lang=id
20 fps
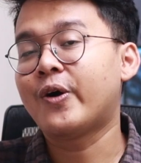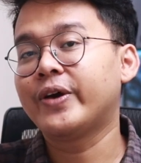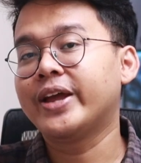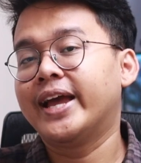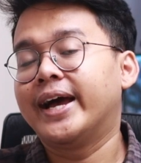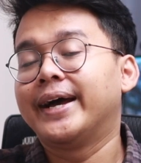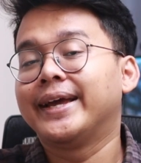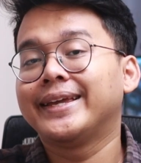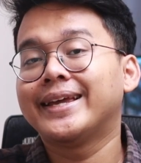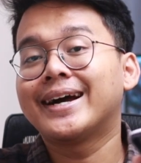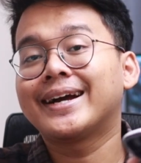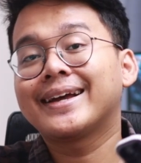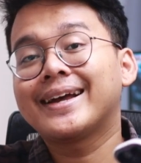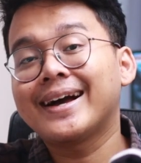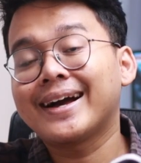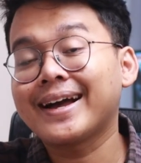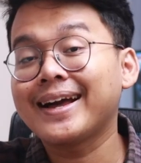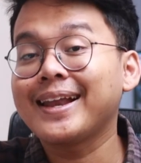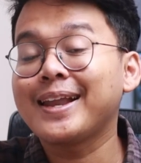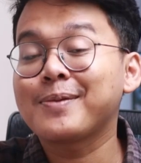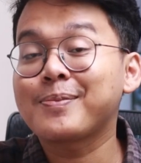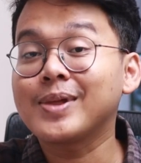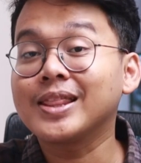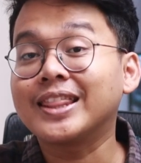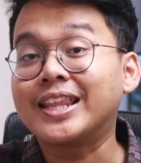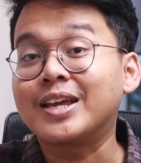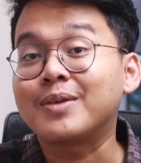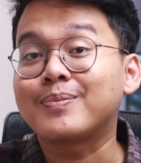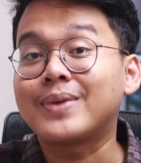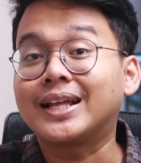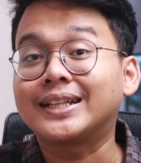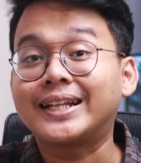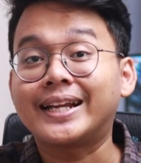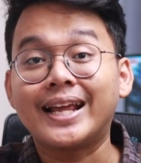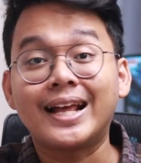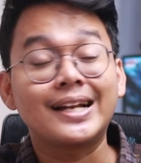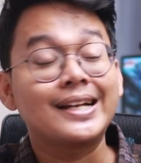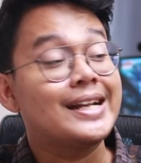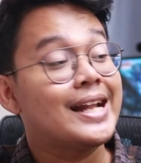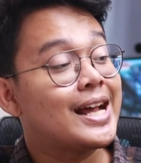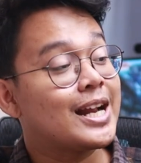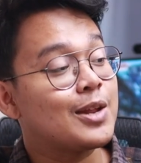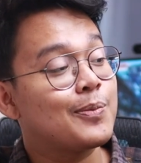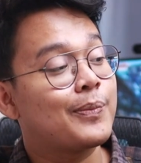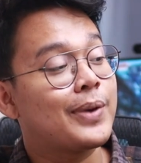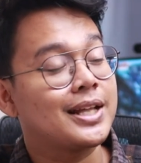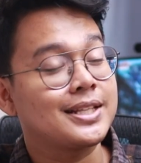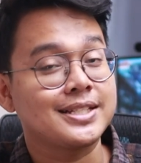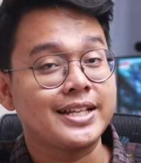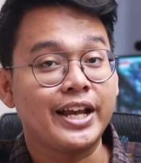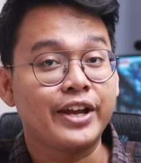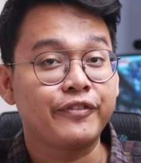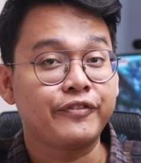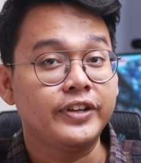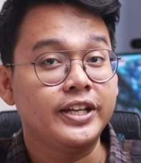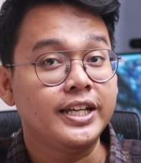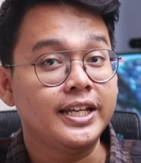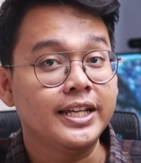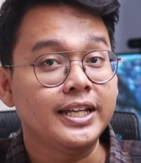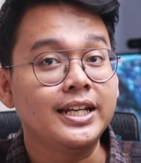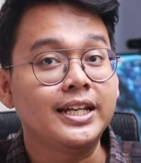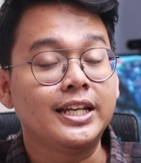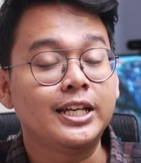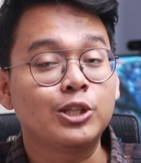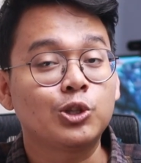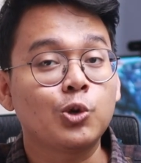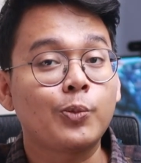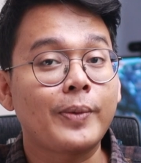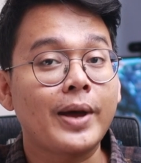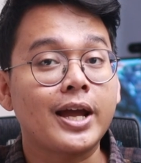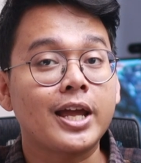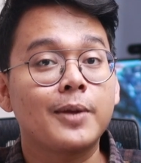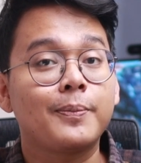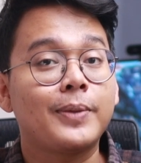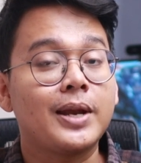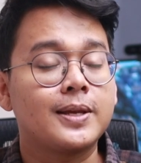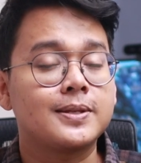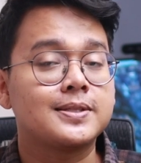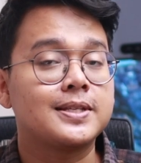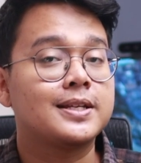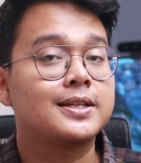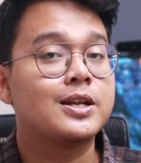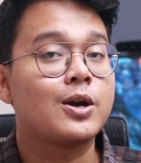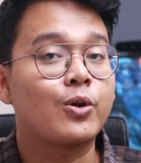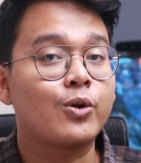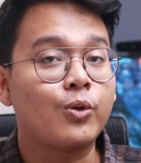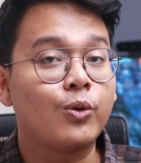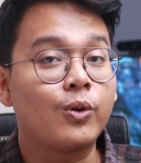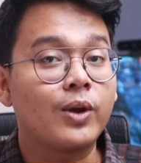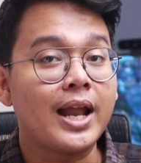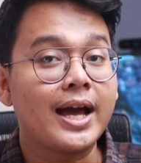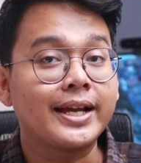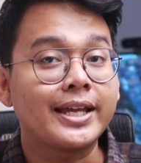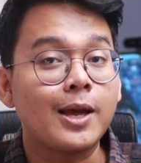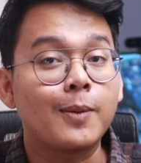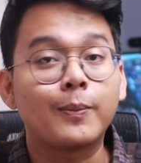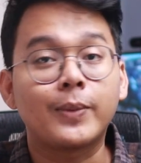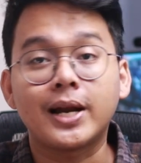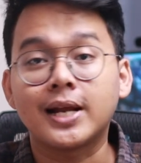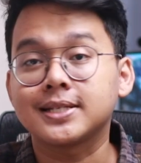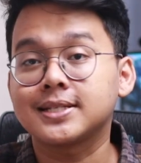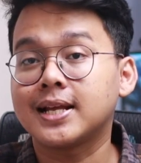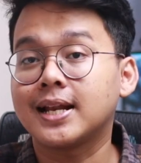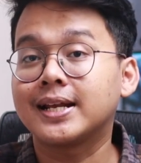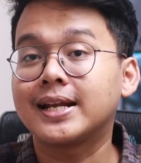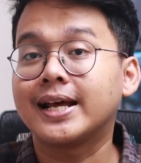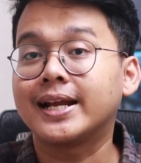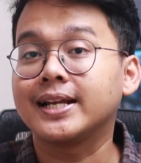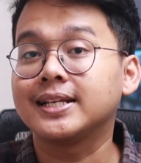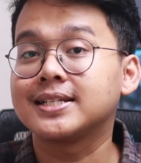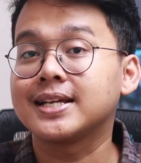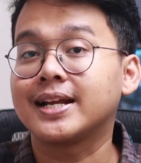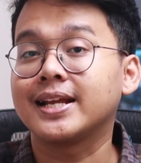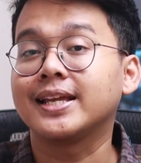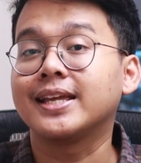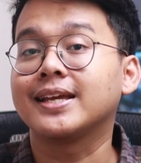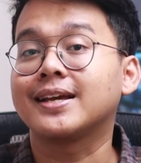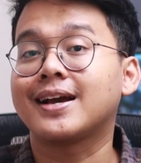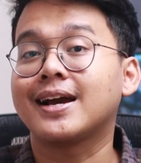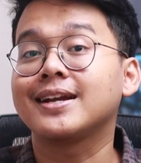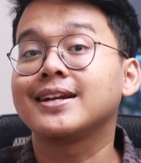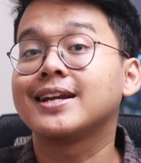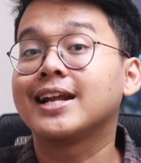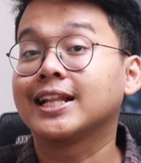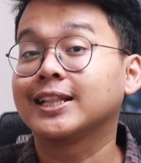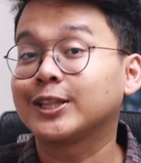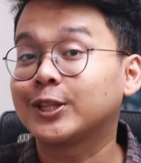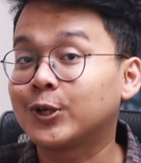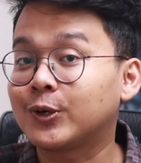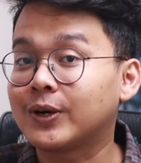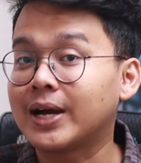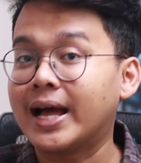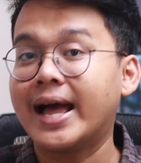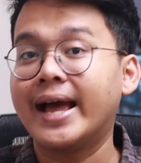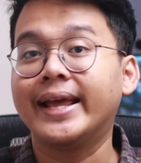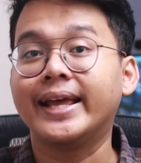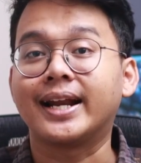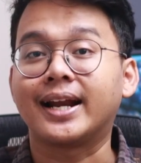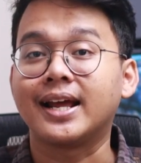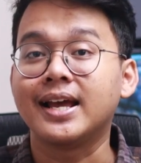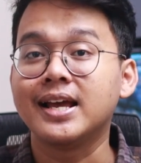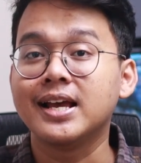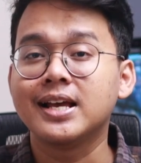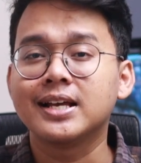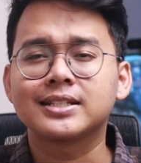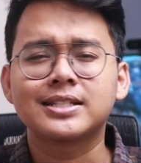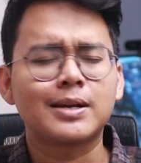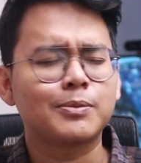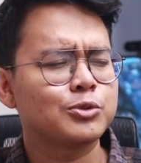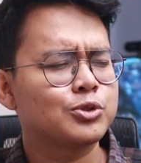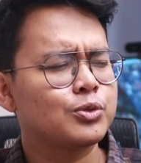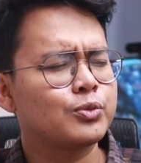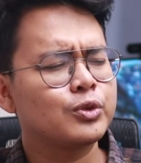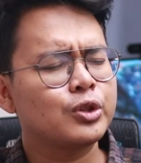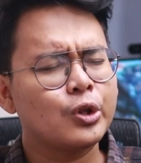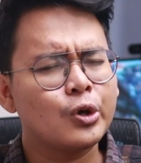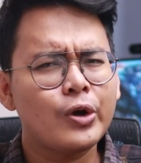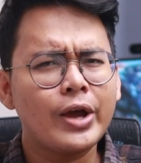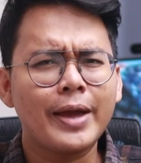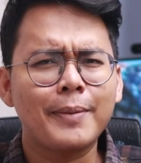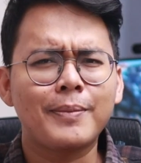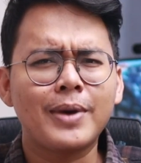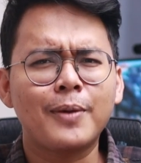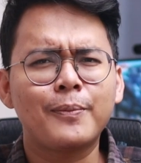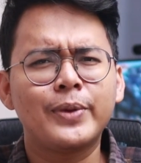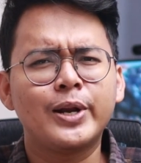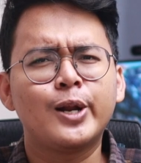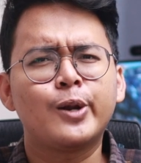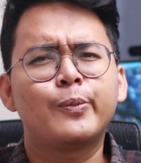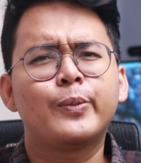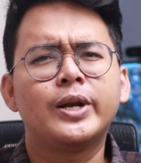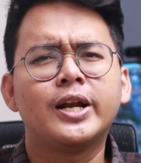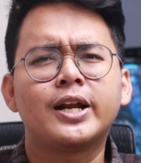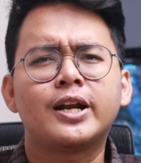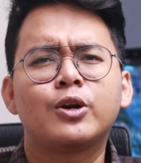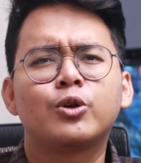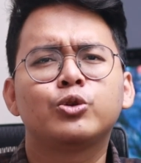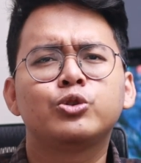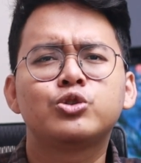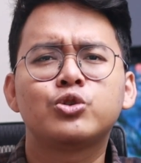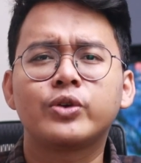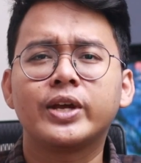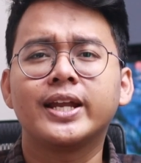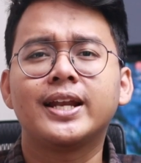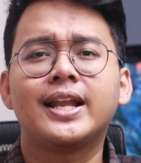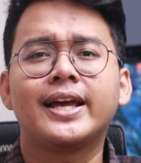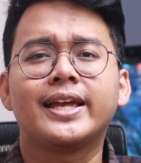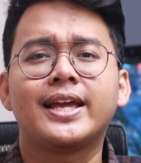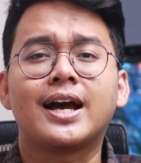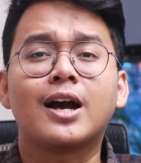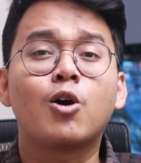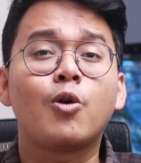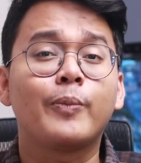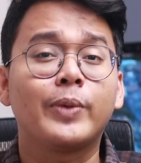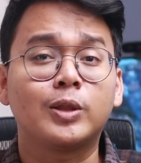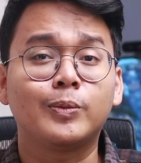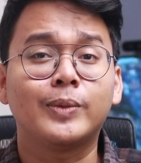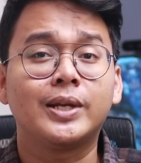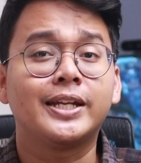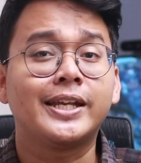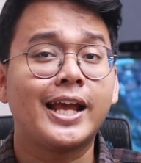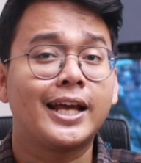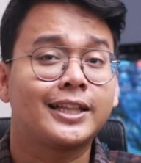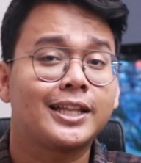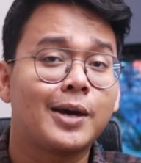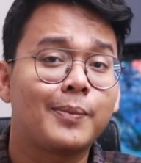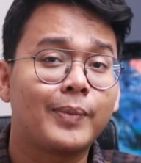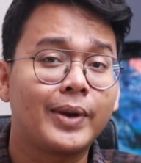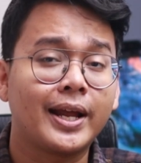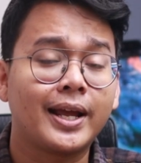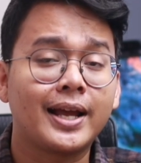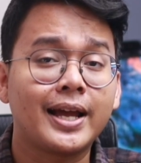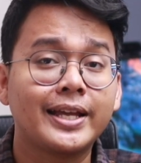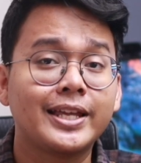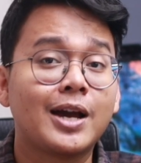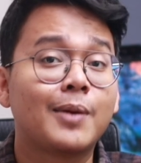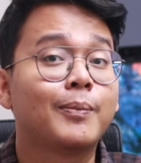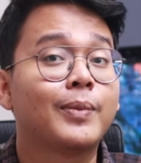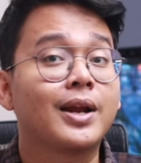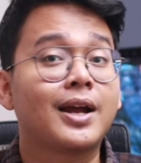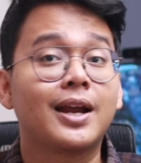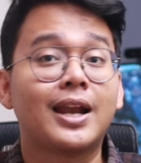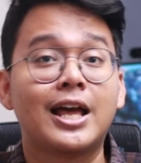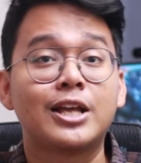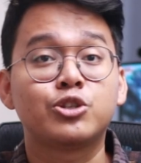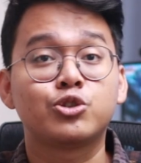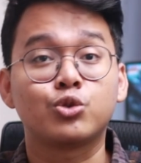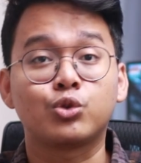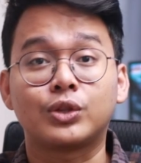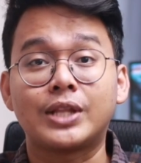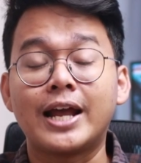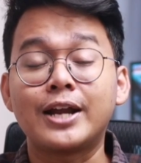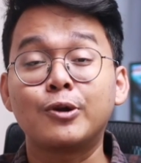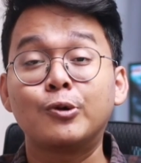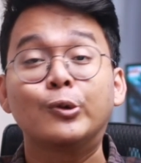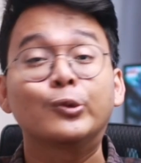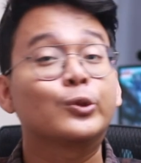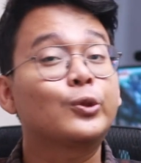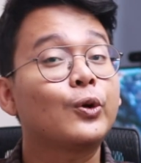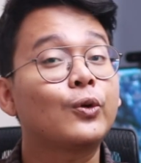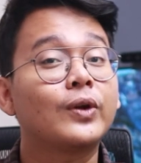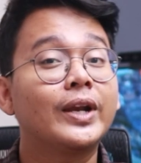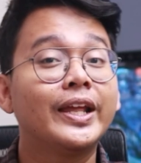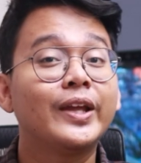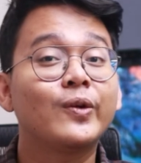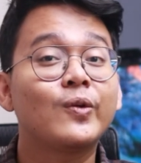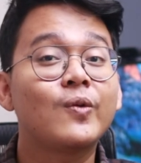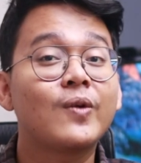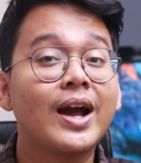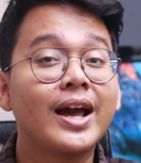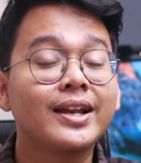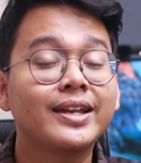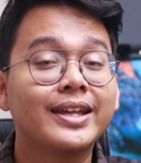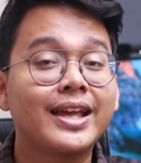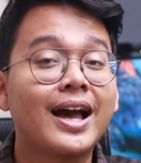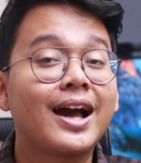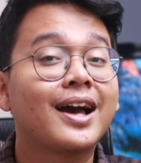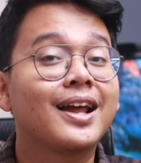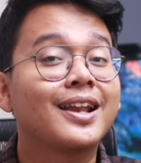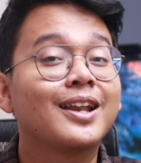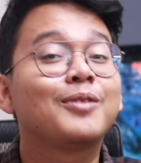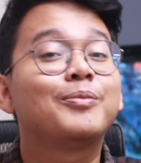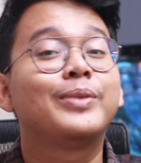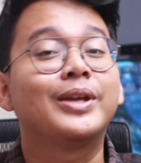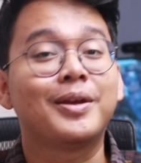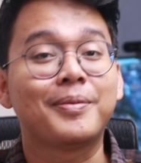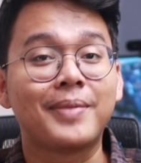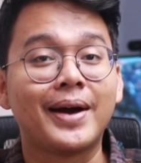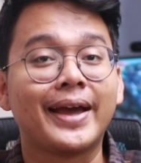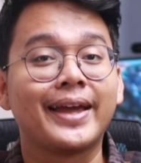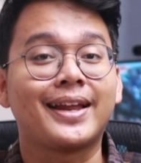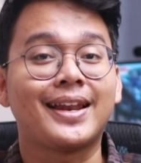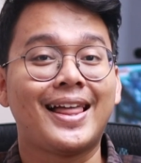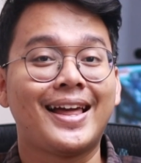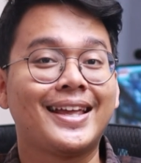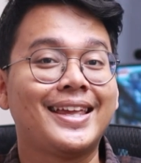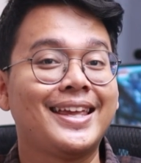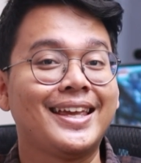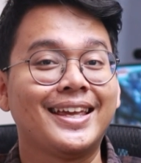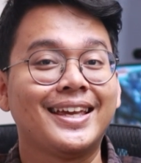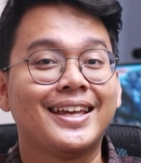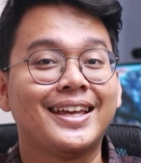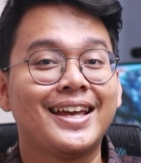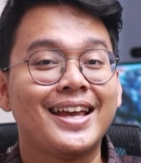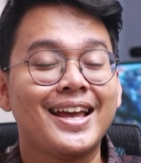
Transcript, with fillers: Oh ya, yang nggak kalah penting, material dari Buds FE ini itu pakai plastik daur ulang yang berasal dari jaring ikan dan tong air. Samsung tuh emang bener-bener nunjukin lah ya komitmen nyata mereka yang berkelanjutan untuk lingkungan yang lebih baik lagi.